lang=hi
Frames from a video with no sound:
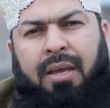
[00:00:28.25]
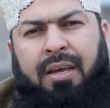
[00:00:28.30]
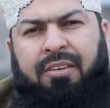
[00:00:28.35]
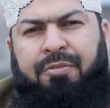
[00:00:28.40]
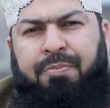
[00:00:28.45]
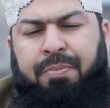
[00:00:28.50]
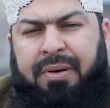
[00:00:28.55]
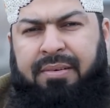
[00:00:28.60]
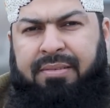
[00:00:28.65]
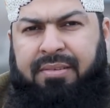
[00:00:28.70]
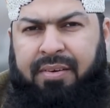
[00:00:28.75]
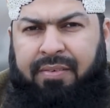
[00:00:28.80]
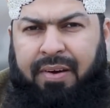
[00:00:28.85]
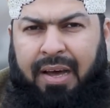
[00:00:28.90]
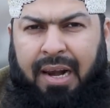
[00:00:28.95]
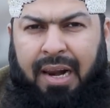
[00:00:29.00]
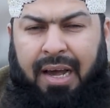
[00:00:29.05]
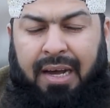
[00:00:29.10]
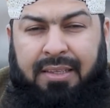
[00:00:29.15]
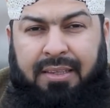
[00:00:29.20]
इस पर
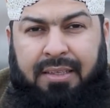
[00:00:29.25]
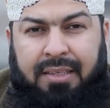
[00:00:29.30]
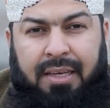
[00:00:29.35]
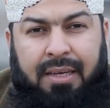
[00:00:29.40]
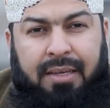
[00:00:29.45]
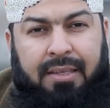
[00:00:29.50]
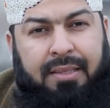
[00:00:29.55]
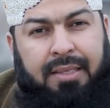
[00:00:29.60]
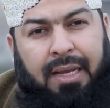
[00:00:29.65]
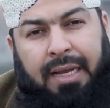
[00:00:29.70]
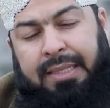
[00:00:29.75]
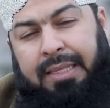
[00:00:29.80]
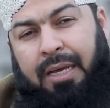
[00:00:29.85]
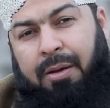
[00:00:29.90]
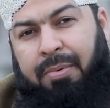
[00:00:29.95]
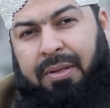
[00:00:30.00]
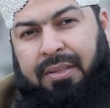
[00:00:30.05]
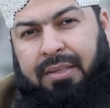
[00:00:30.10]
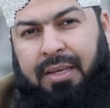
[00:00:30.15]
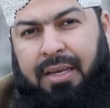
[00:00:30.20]
सवालात के एक तांदा
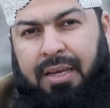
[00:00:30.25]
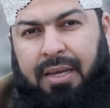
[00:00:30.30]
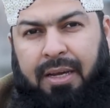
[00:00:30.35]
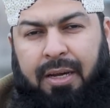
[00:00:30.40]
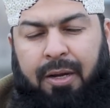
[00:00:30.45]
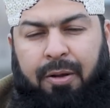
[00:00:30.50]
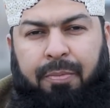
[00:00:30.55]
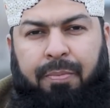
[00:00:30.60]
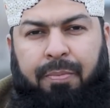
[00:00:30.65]
बन गया है